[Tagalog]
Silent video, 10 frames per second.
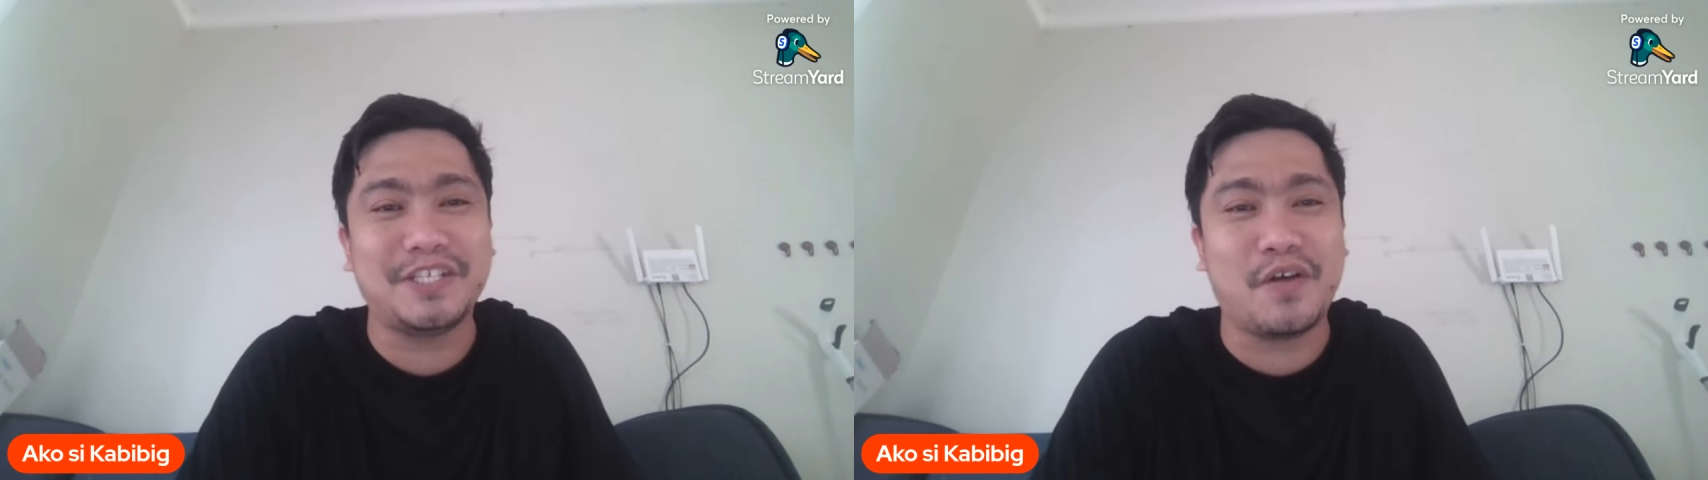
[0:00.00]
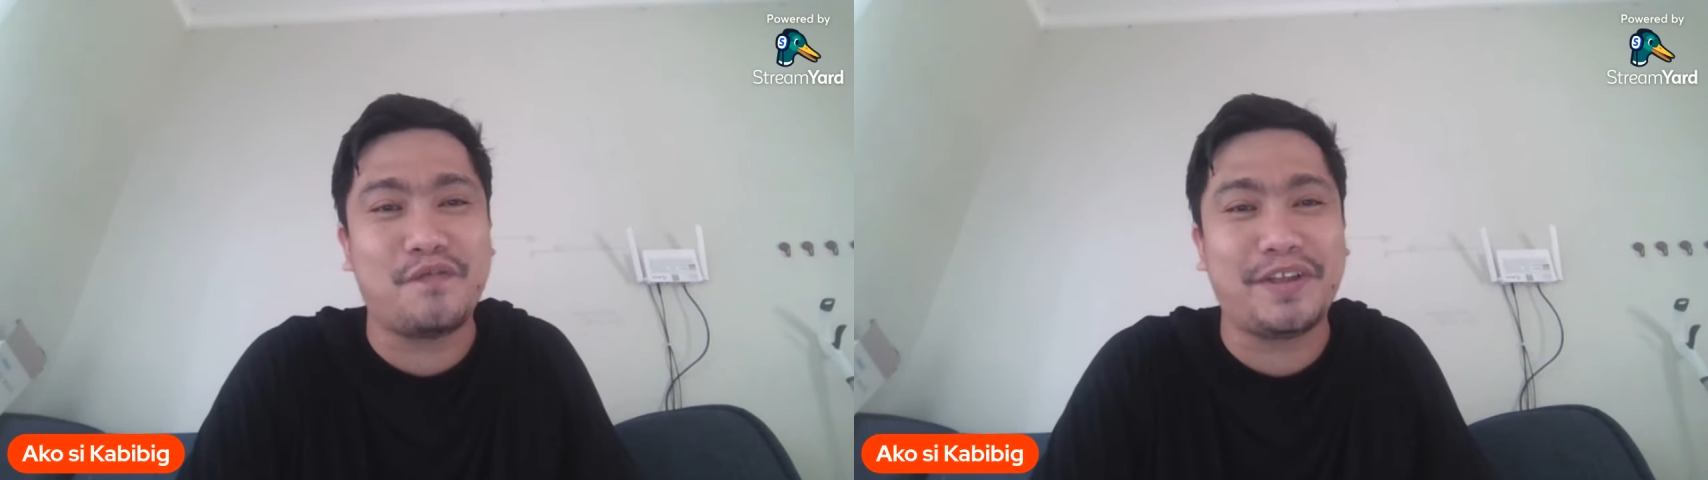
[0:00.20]

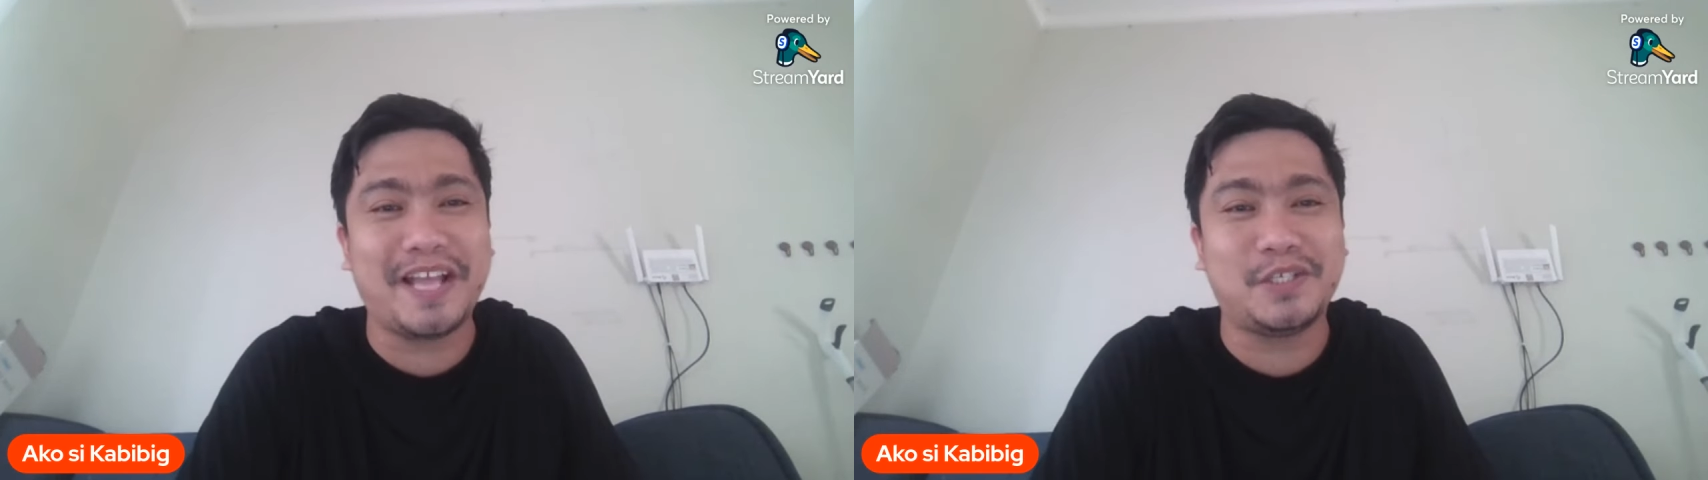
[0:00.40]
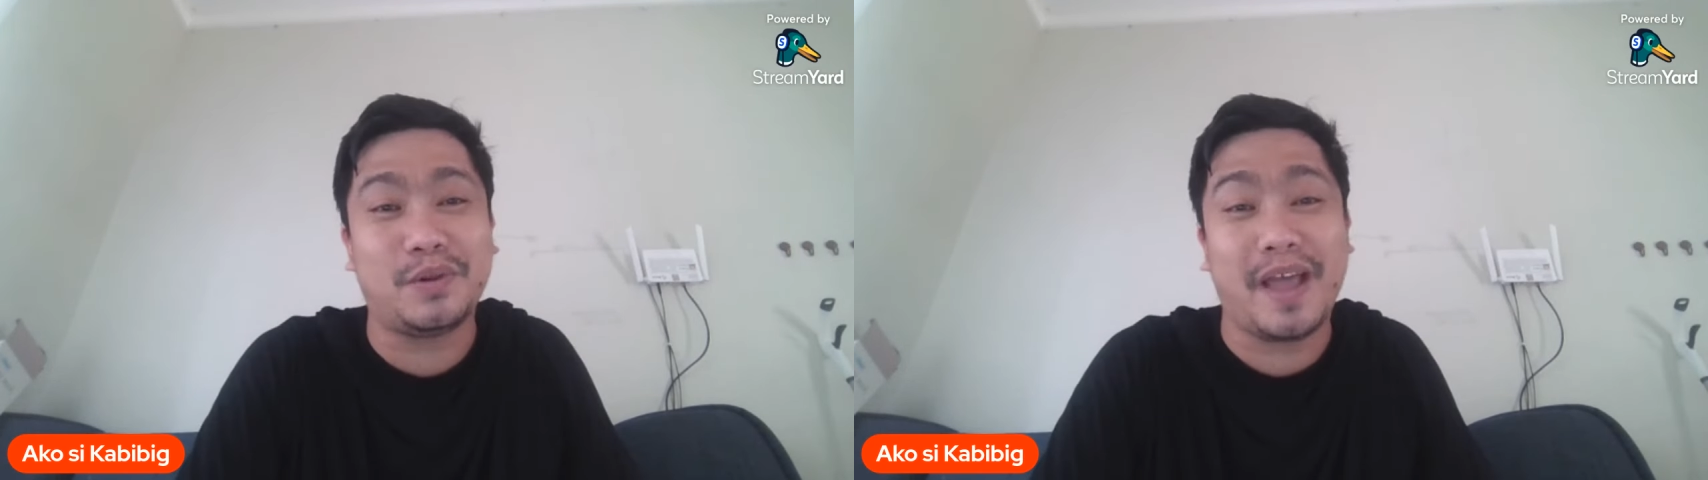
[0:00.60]
Don't
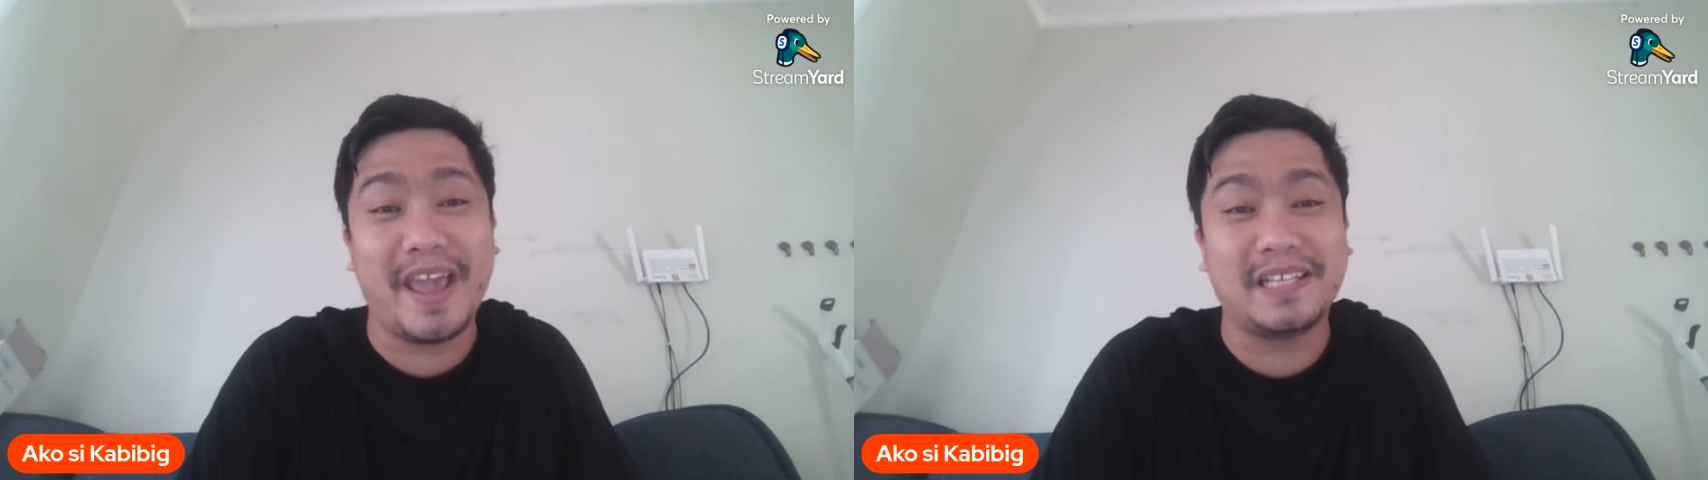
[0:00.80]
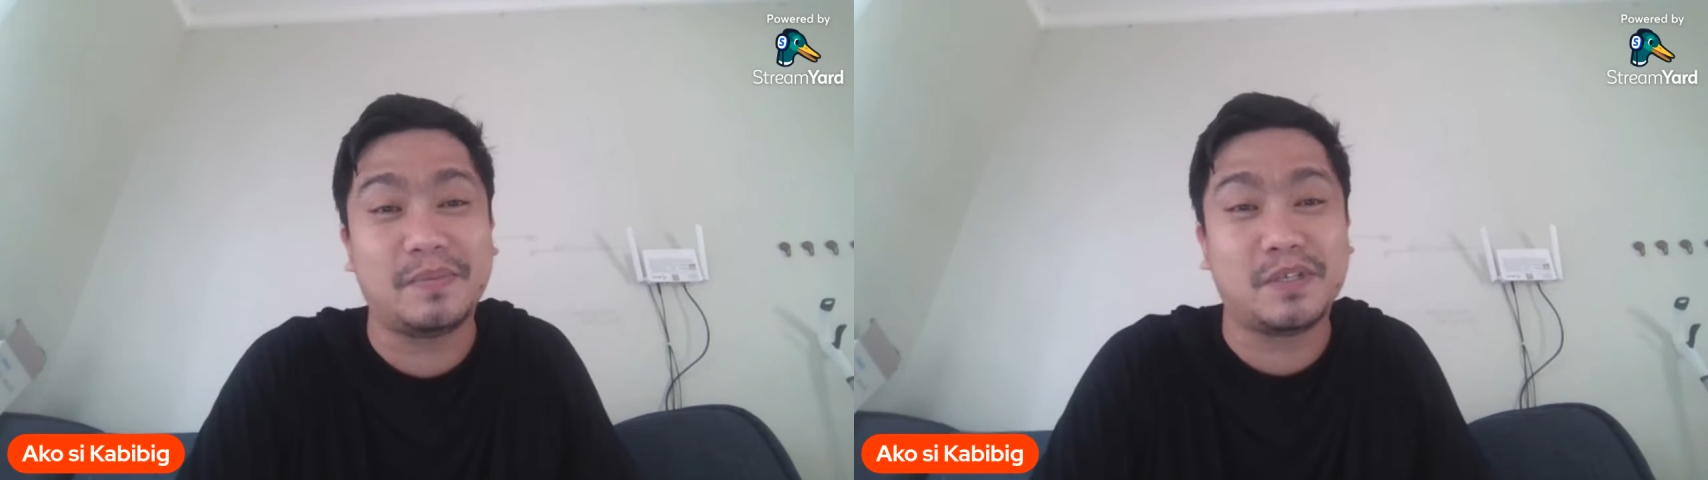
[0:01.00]
forget to
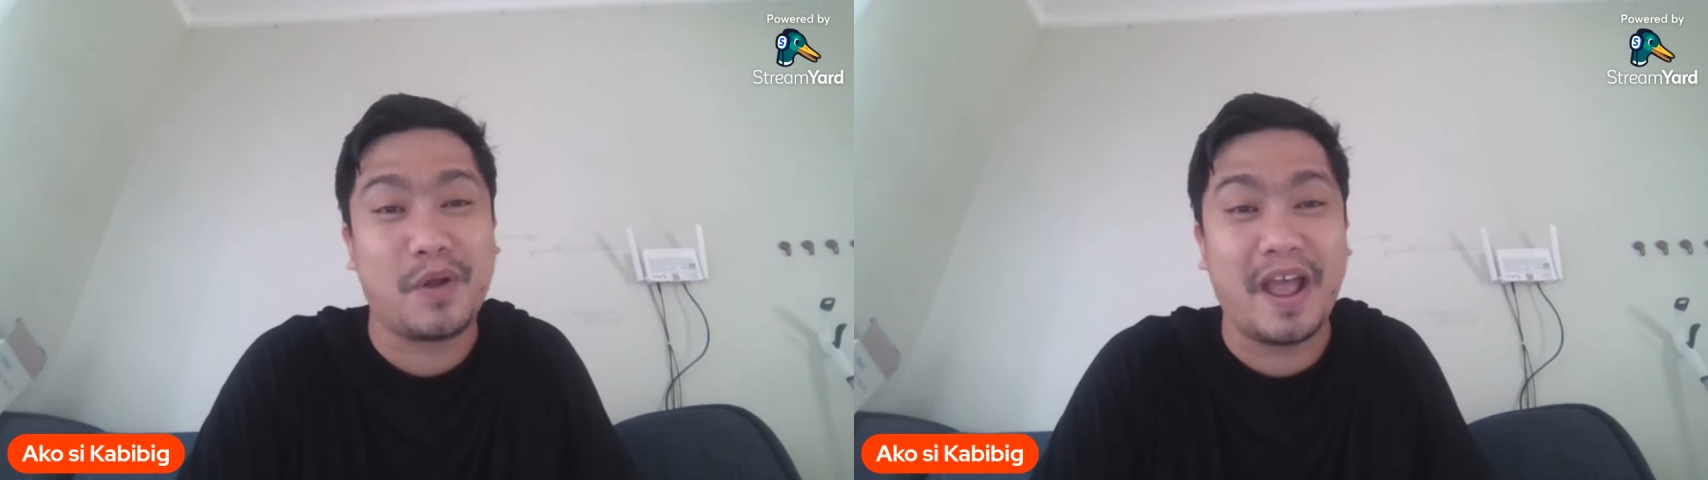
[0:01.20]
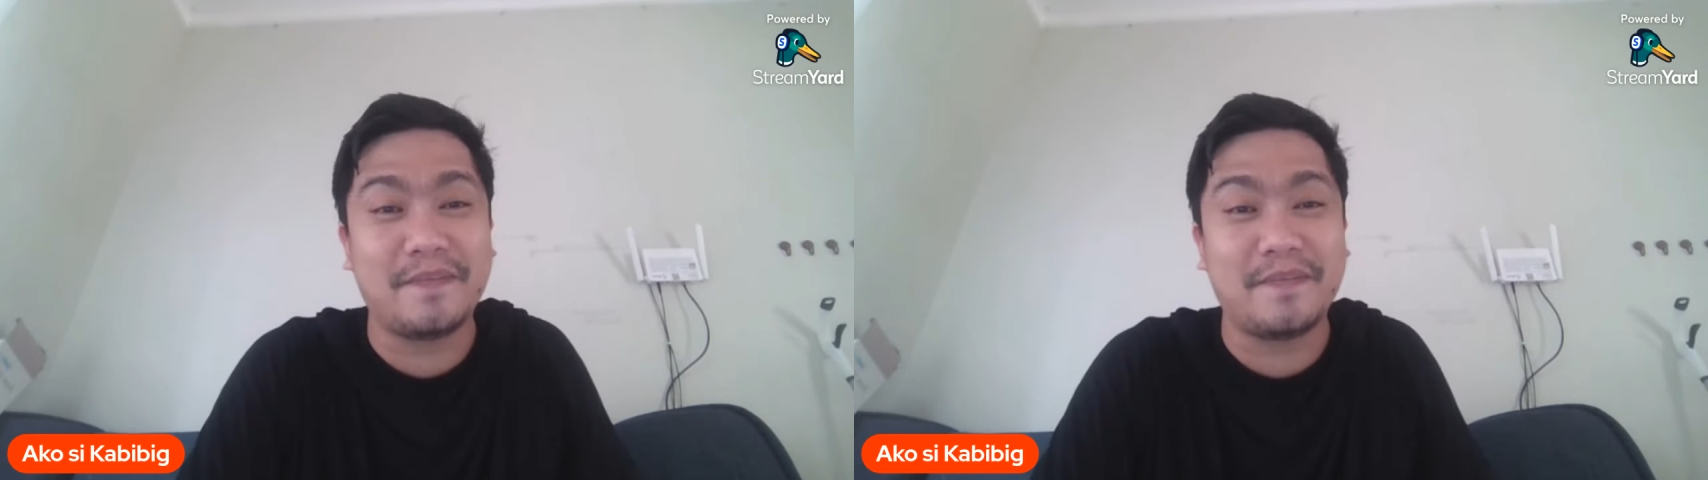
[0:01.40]
like, subscribe,